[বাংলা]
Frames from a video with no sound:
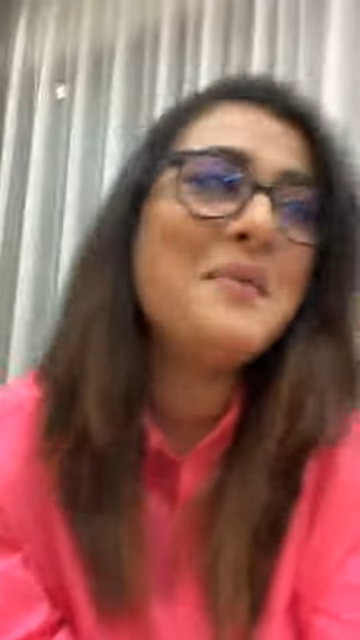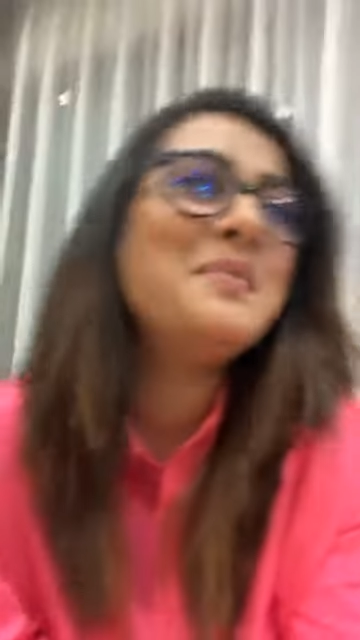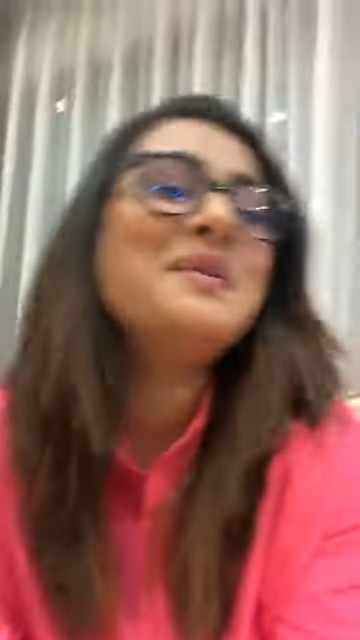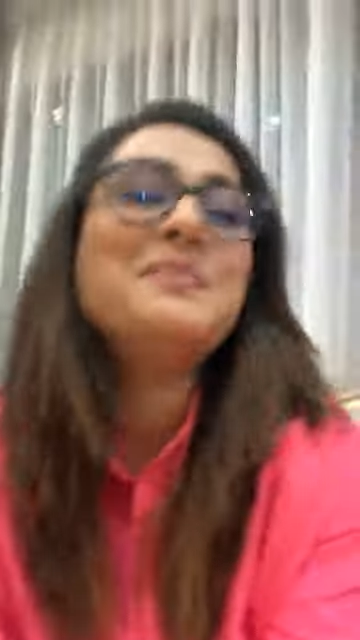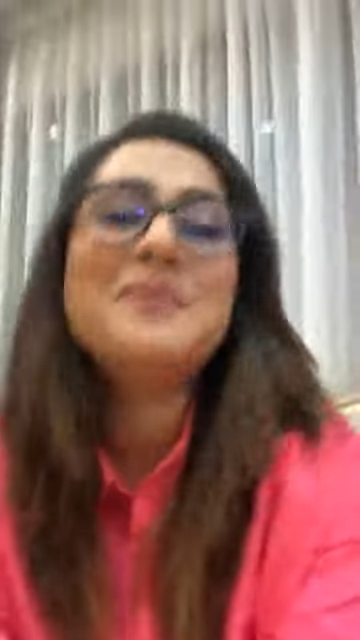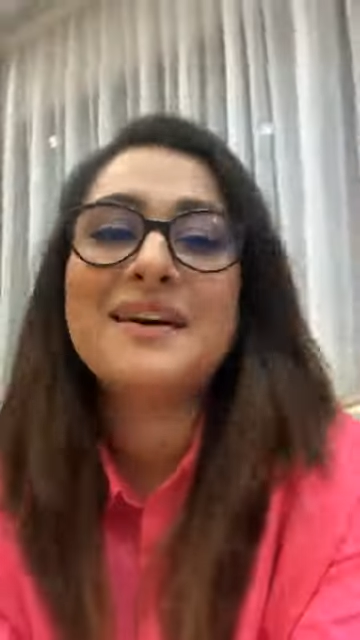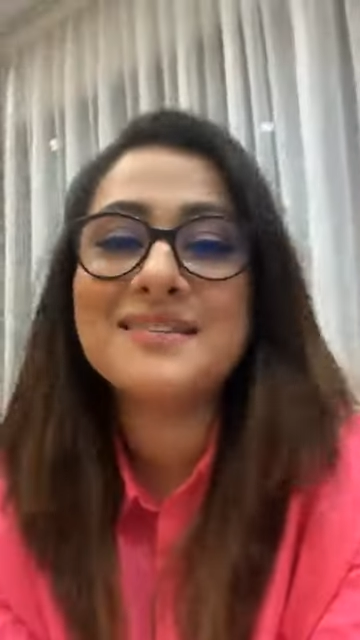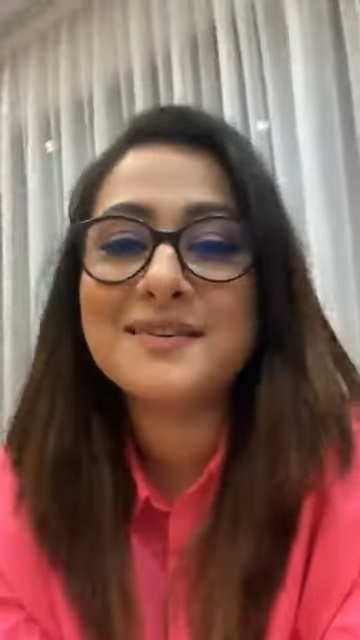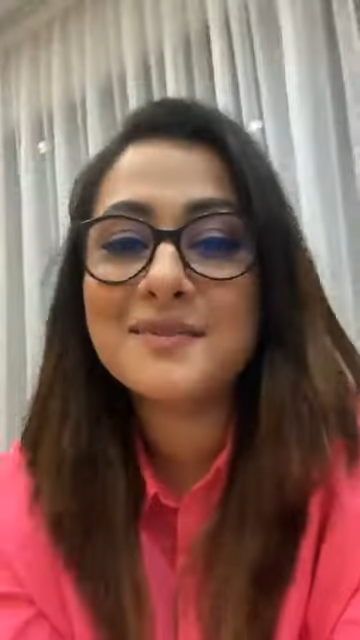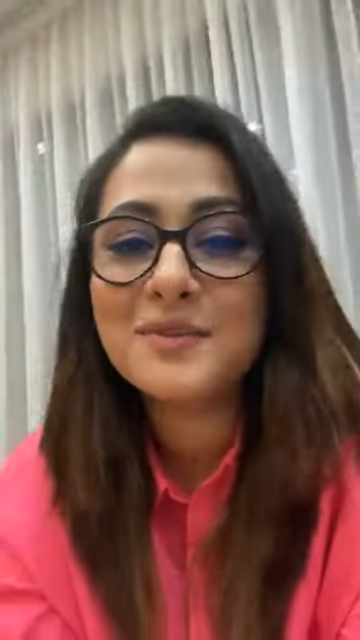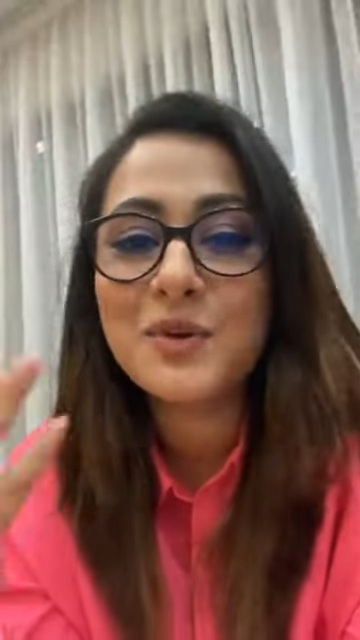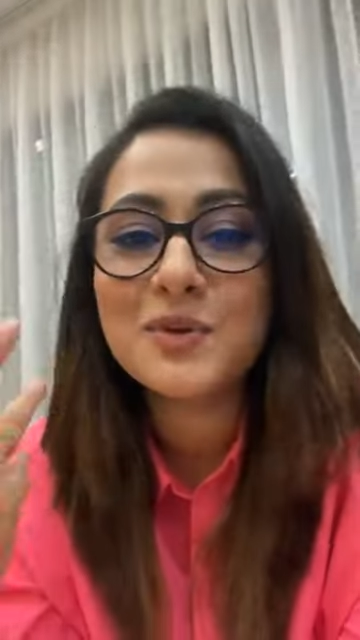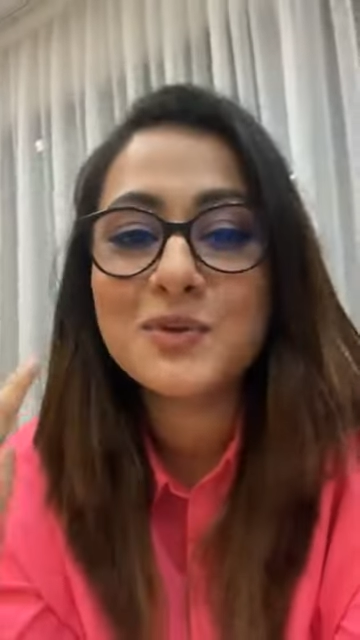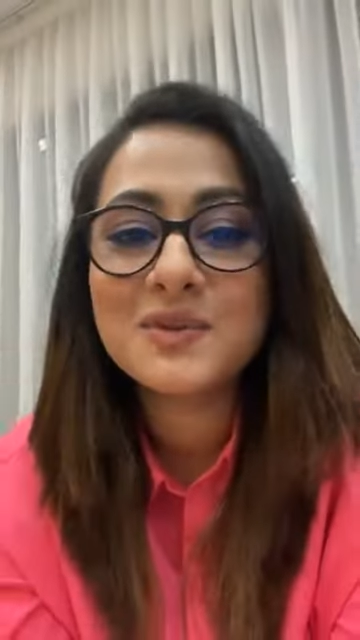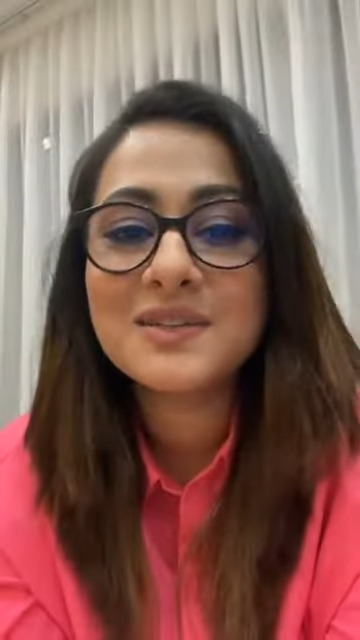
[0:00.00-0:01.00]
আমি আচ্ছা
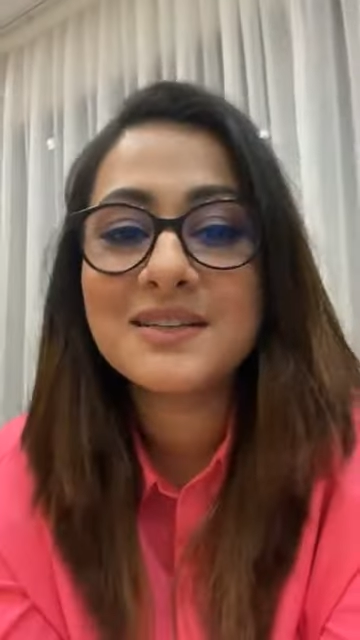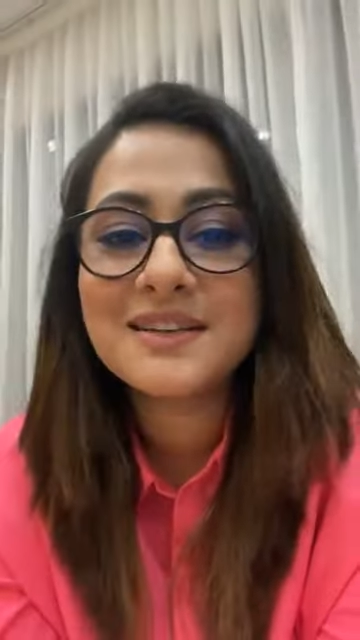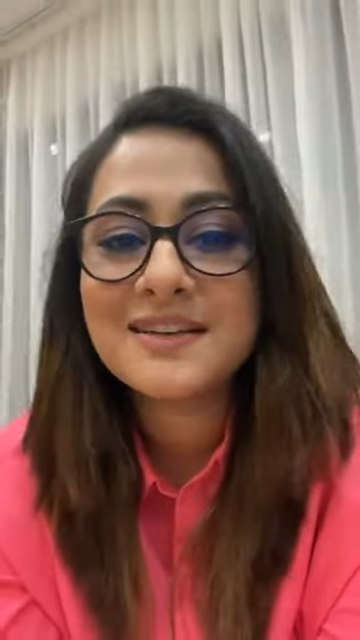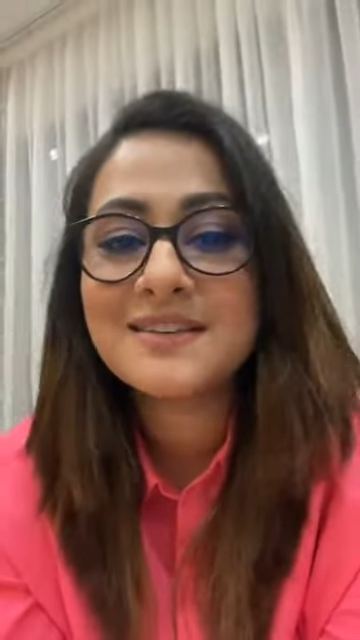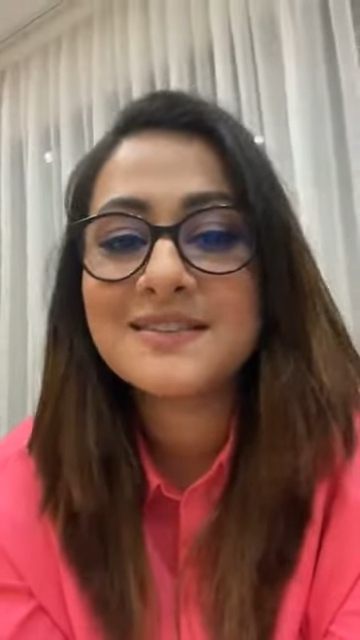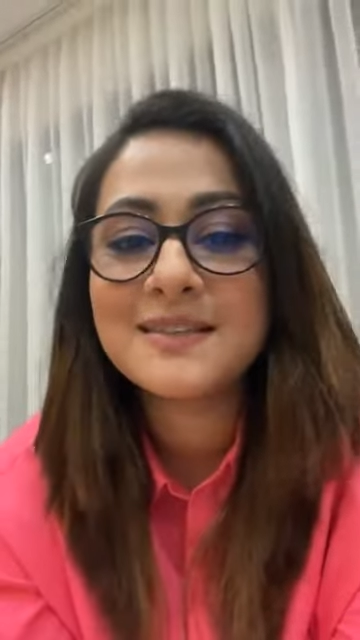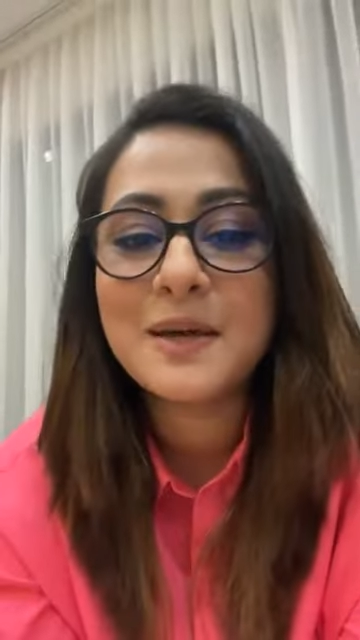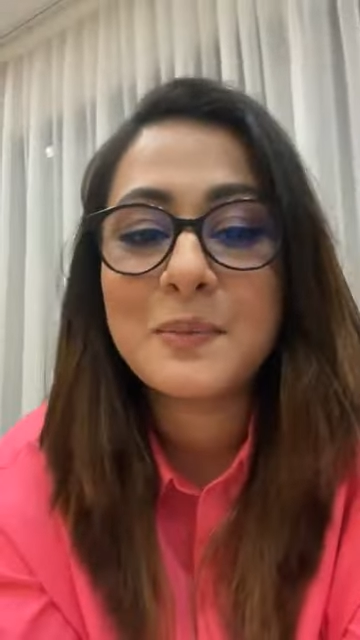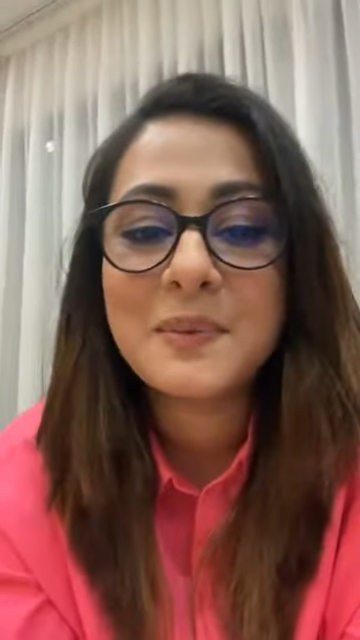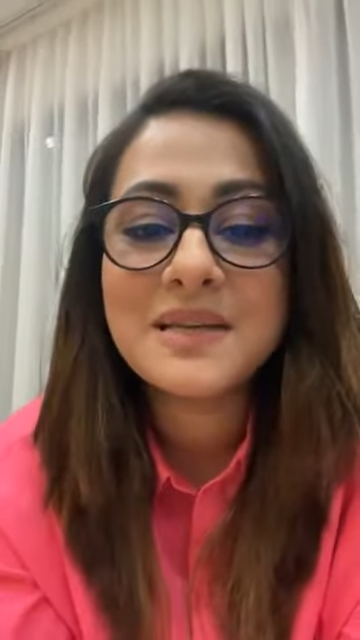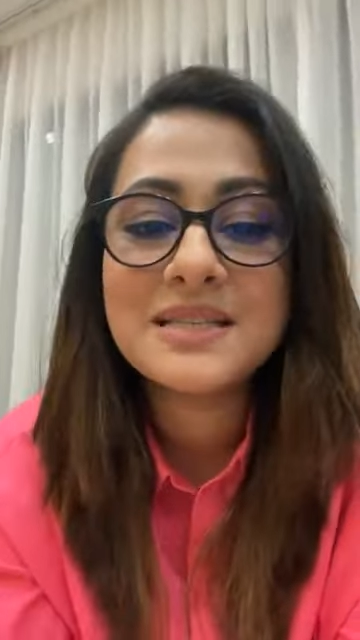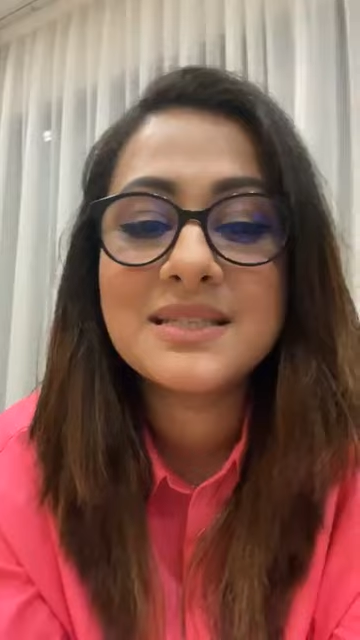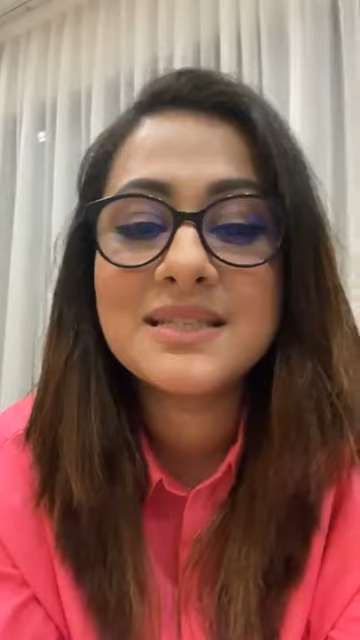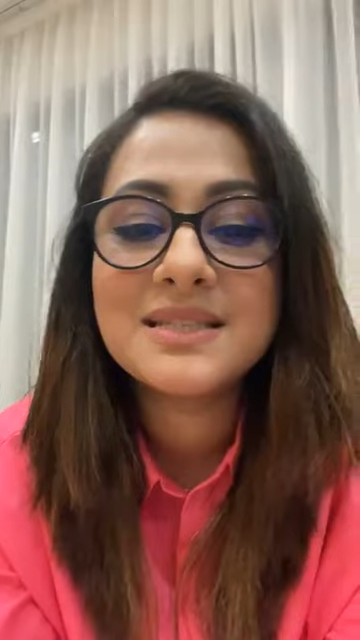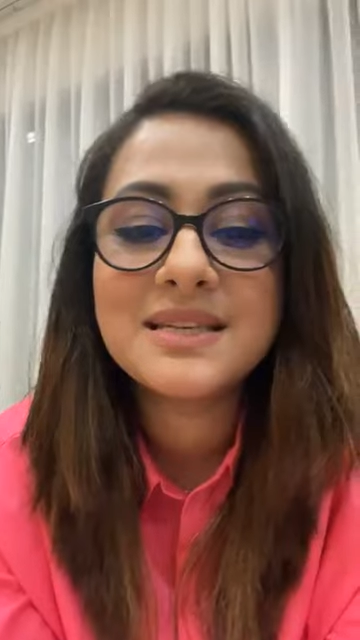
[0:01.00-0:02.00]
দর্শকদেরকে একটা
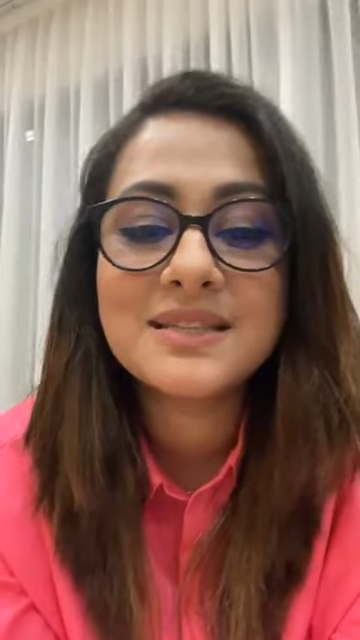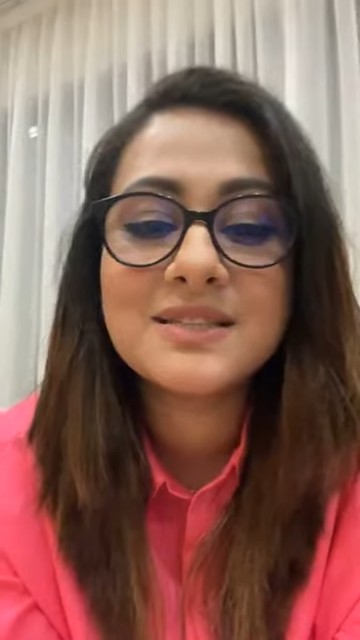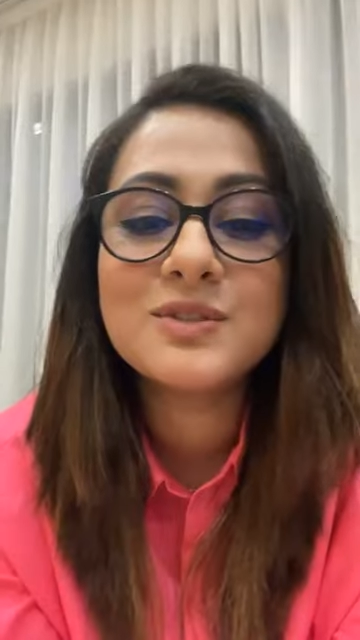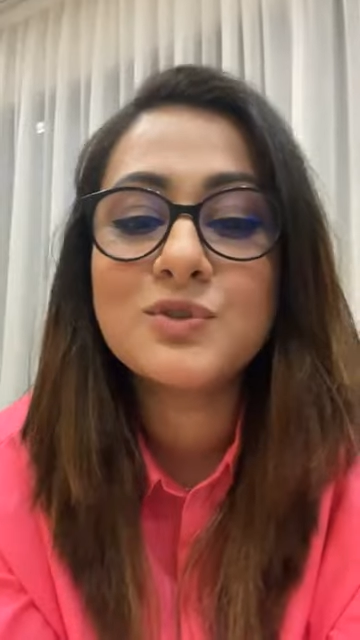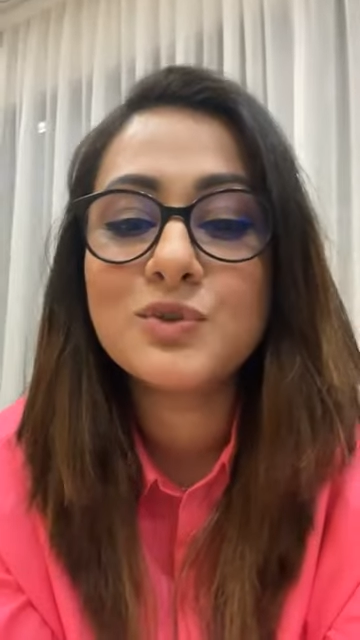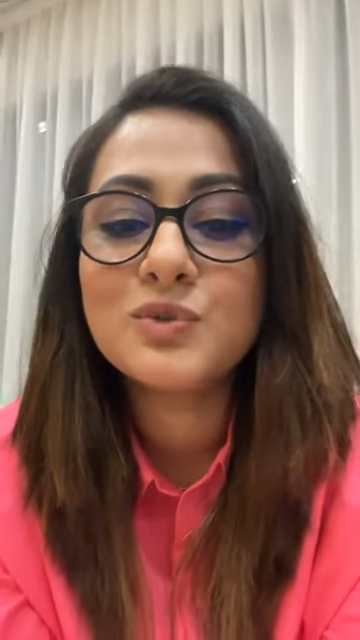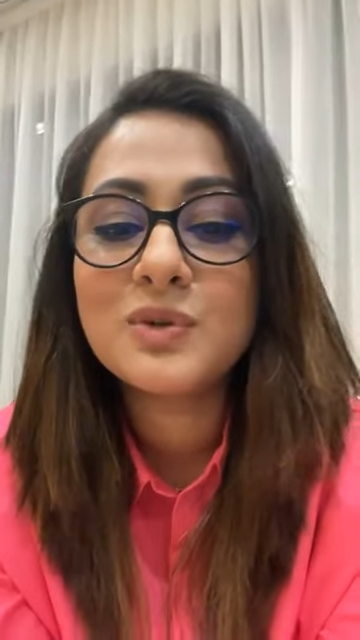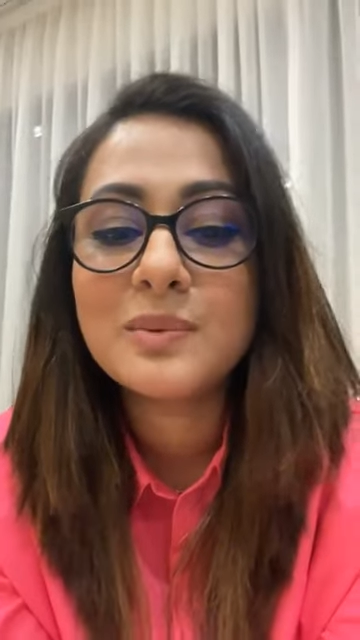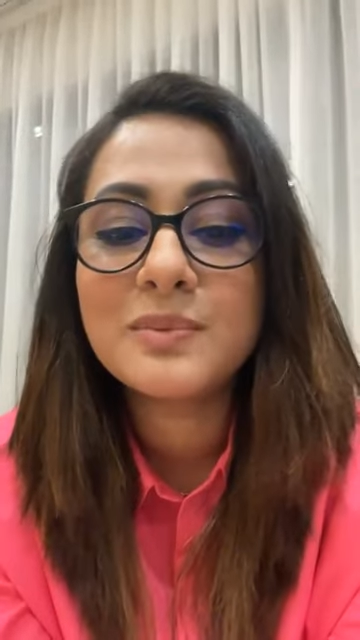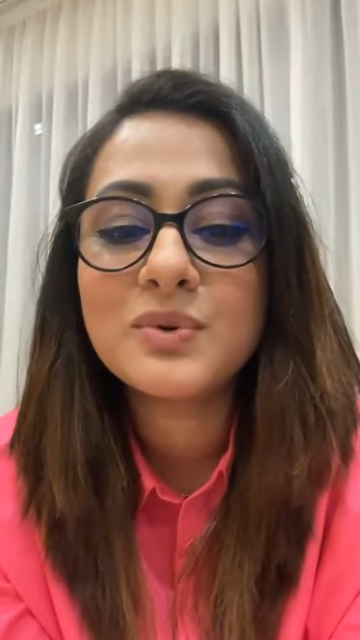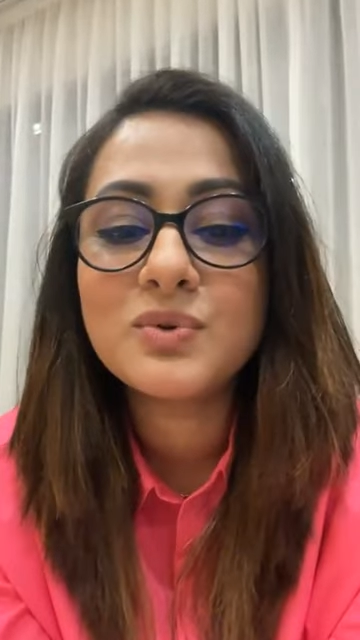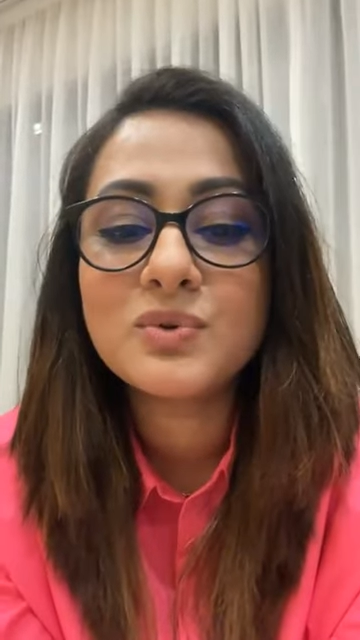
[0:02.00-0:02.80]
সারপ্রাইজ দিতে চাচ্ছি যদিও আমি